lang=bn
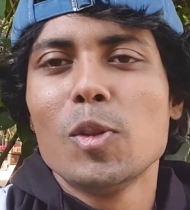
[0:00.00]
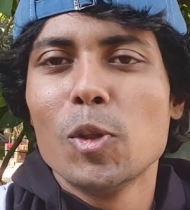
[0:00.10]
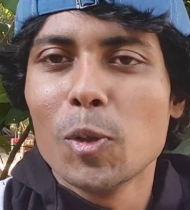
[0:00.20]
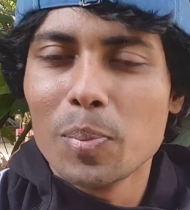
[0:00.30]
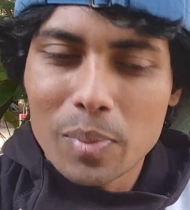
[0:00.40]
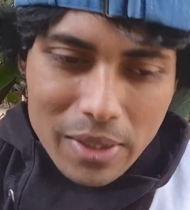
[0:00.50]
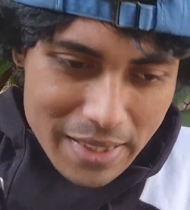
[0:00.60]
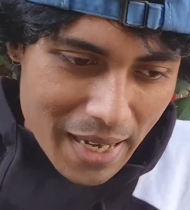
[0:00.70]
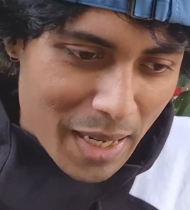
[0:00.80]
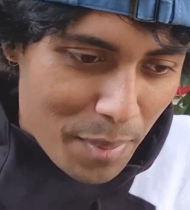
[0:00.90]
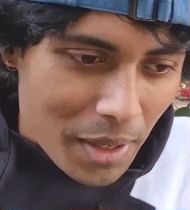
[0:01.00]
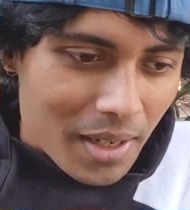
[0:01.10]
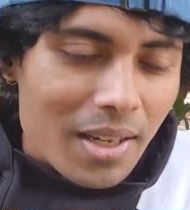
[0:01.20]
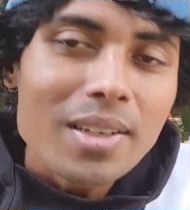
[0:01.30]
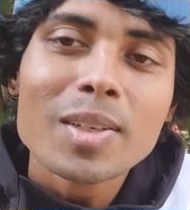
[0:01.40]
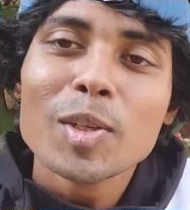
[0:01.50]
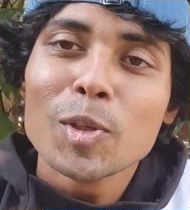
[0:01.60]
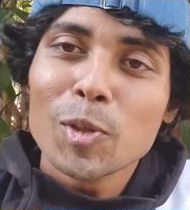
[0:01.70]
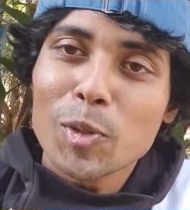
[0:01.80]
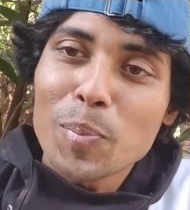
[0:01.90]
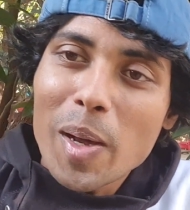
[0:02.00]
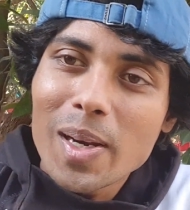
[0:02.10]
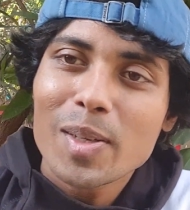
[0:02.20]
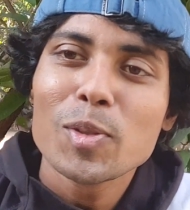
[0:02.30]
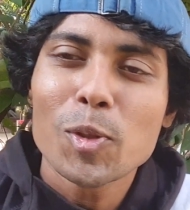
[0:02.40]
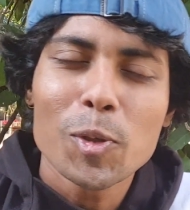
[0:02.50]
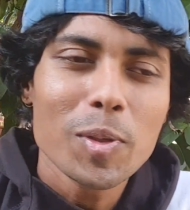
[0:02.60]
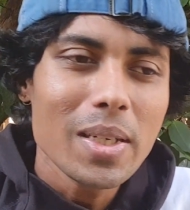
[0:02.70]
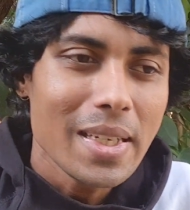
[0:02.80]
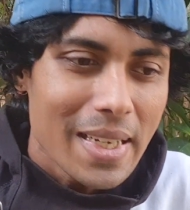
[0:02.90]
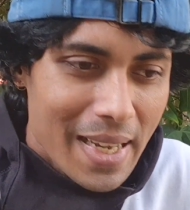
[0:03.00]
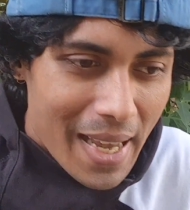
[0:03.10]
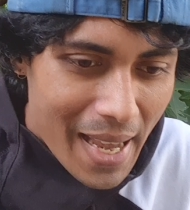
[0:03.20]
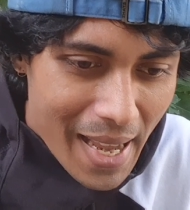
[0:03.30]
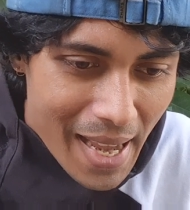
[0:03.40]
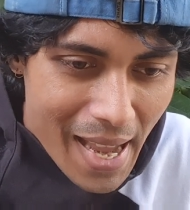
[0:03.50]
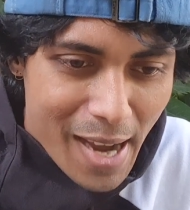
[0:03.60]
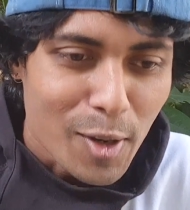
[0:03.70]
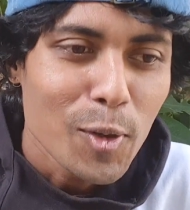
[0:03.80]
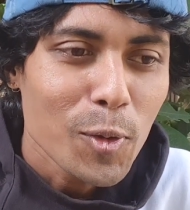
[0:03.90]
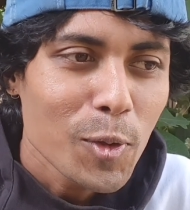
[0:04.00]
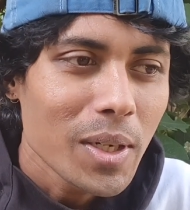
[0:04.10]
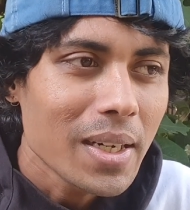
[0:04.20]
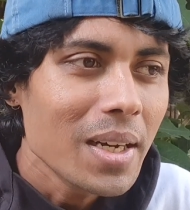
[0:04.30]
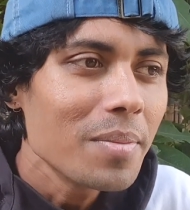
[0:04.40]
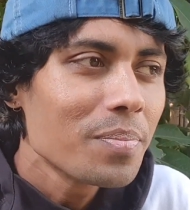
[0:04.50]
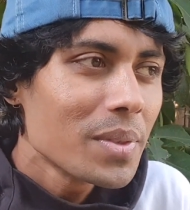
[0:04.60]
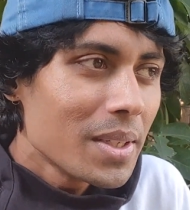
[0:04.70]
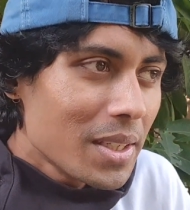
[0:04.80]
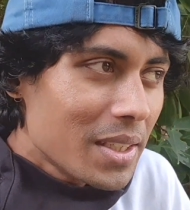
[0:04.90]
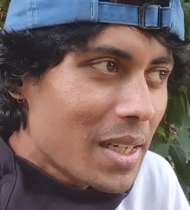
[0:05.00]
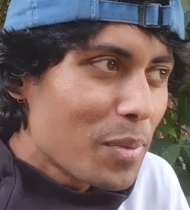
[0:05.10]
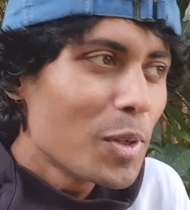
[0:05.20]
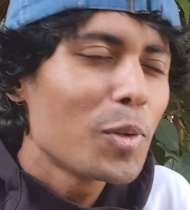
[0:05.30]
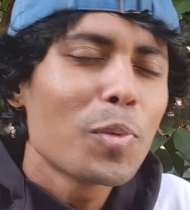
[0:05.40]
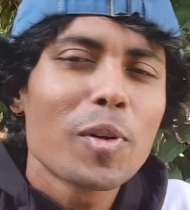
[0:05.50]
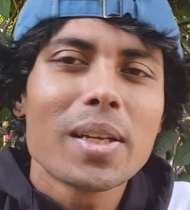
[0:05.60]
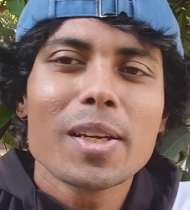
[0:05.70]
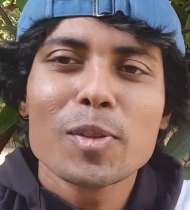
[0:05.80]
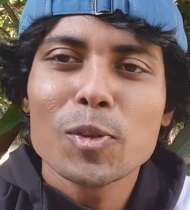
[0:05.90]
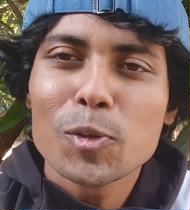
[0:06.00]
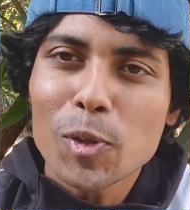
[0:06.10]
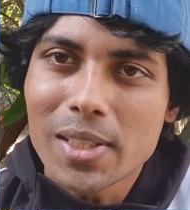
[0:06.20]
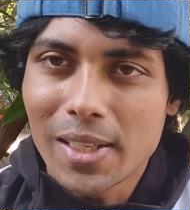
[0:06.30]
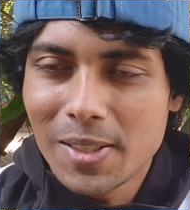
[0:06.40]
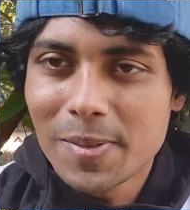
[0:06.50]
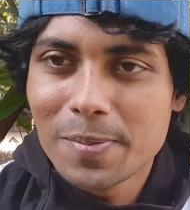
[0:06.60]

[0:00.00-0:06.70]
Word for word: তো যায় না মান্না তো মান্না কিন্তু তখন এক লক্ষ টাকা টেবিলের উপর রেখে কিন্তু চলে যায়